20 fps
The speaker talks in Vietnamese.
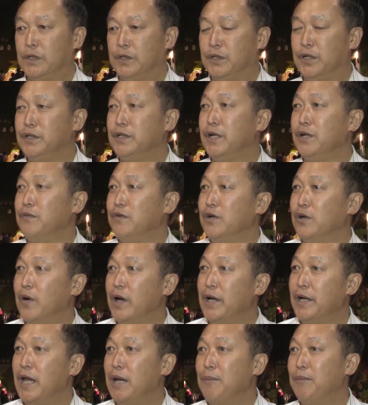chương trình vườn
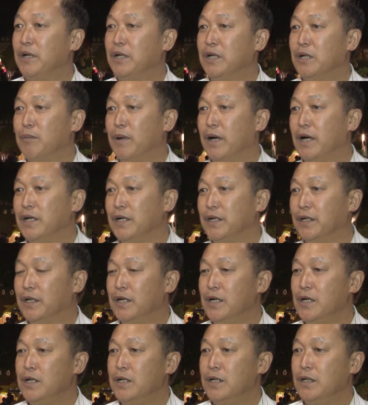hoa đêm thì được mở
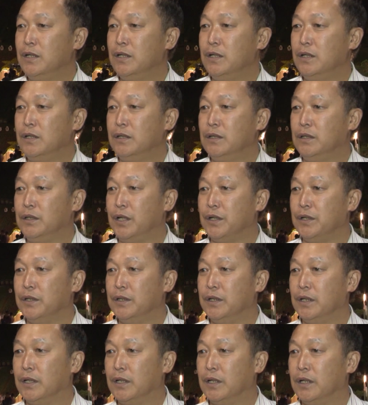cửa từ